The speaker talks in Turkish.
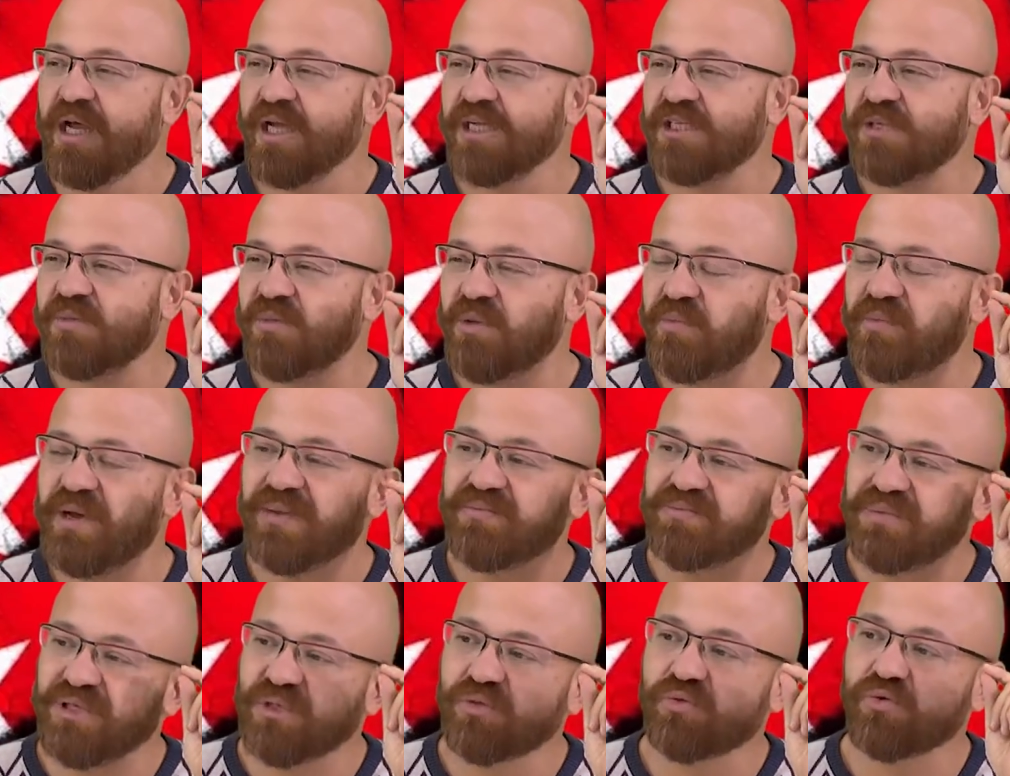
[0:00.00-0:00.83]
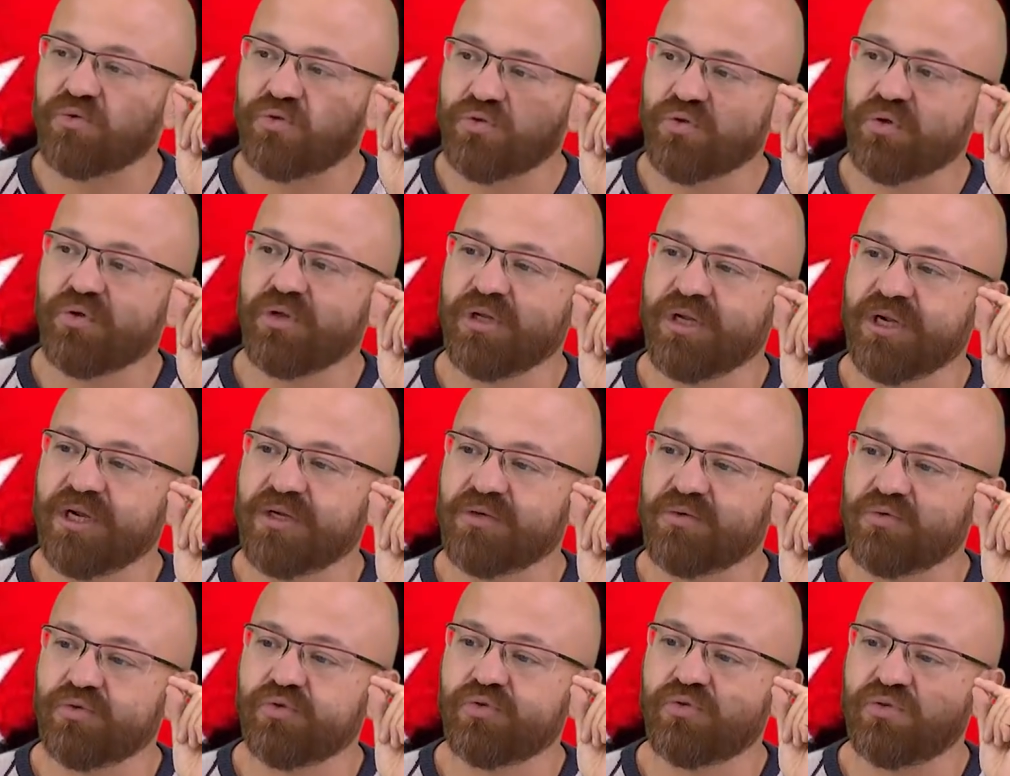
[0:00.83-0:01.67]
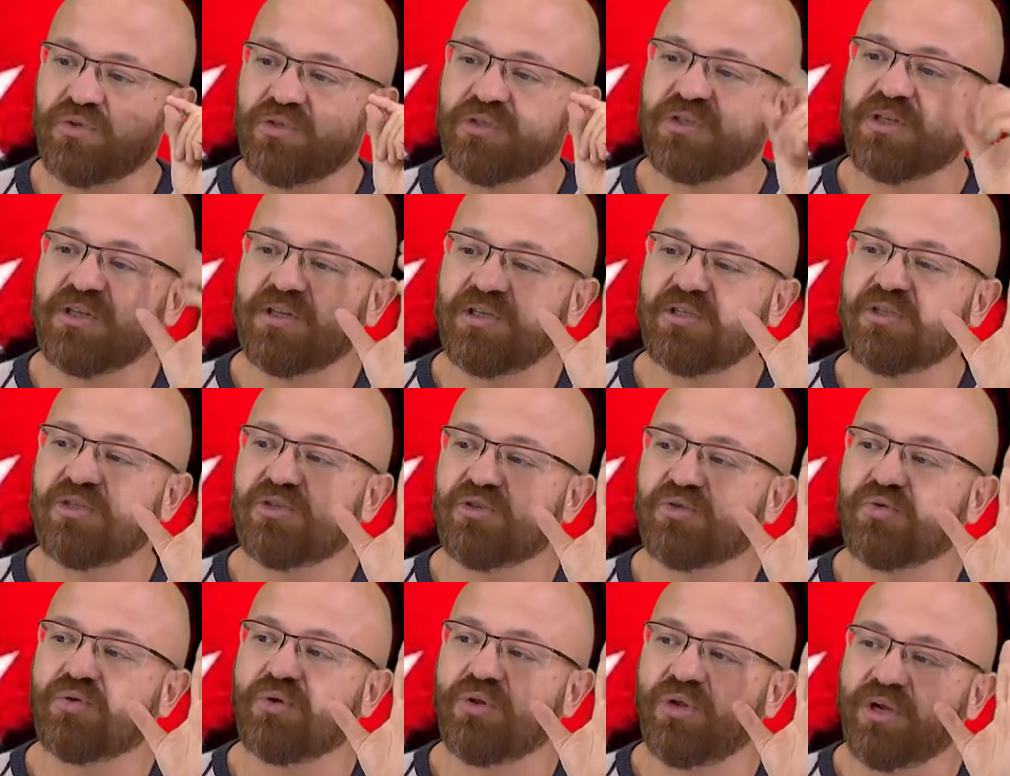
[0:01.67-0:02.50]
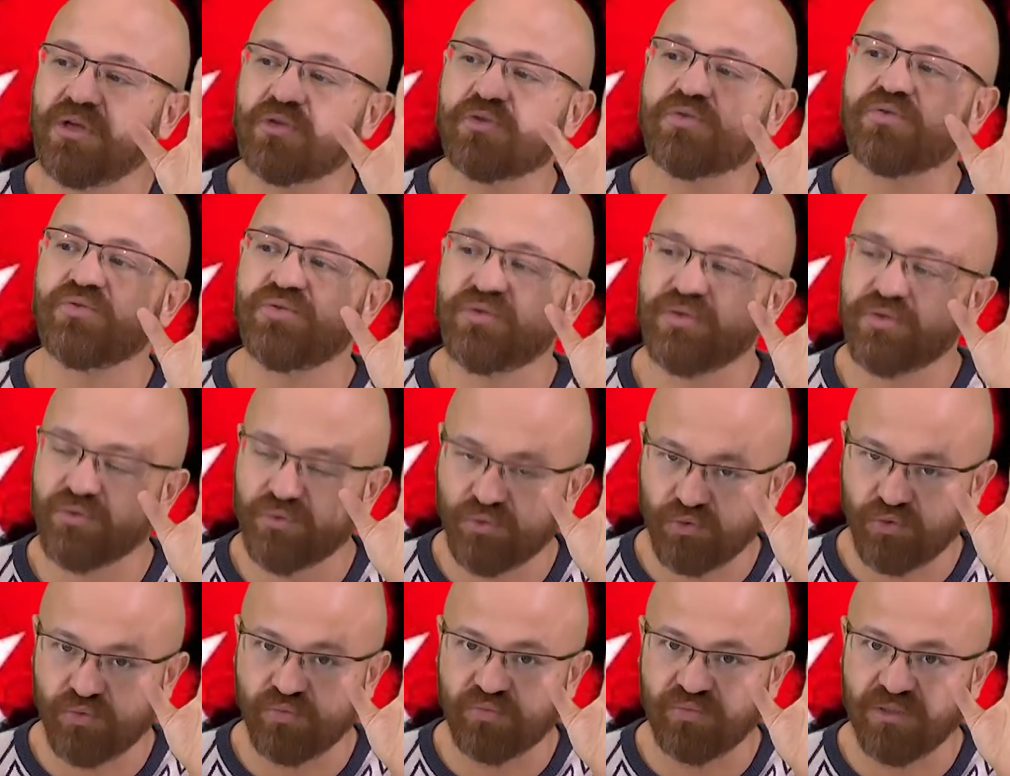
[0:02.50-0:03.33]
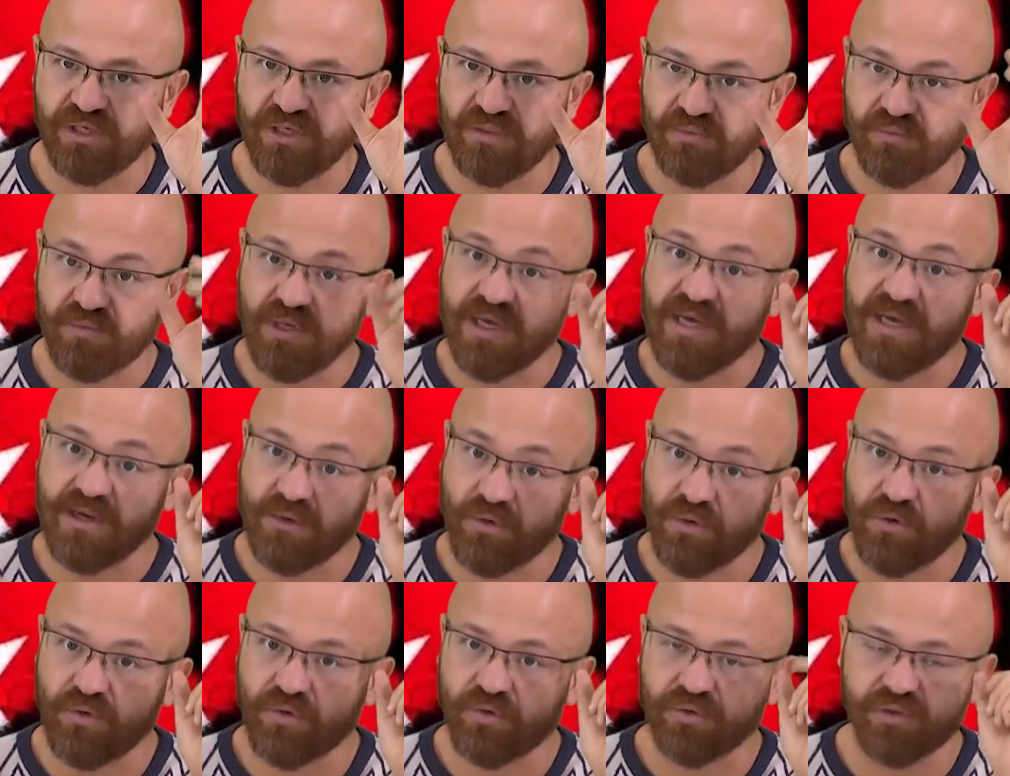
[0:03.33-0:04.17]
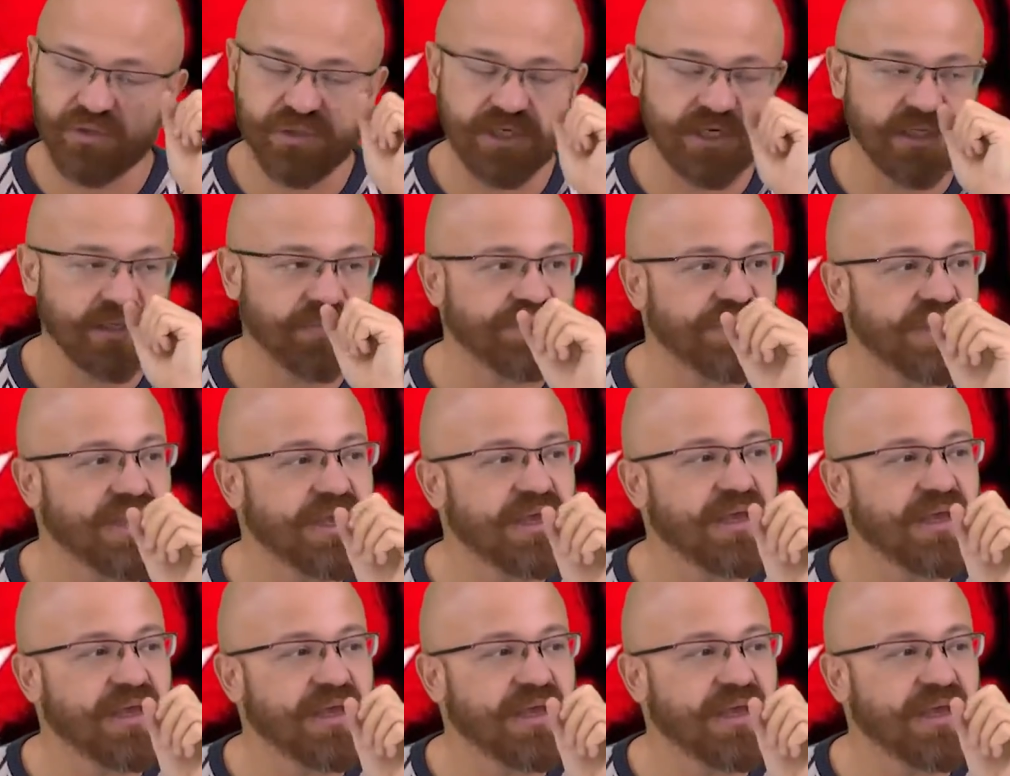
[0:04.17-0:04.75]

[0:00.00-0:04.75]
Şimdi ben bir Rus olarak, Rus stratejisti olarak şunları düşünmeliyim eğer öyle olsaydım.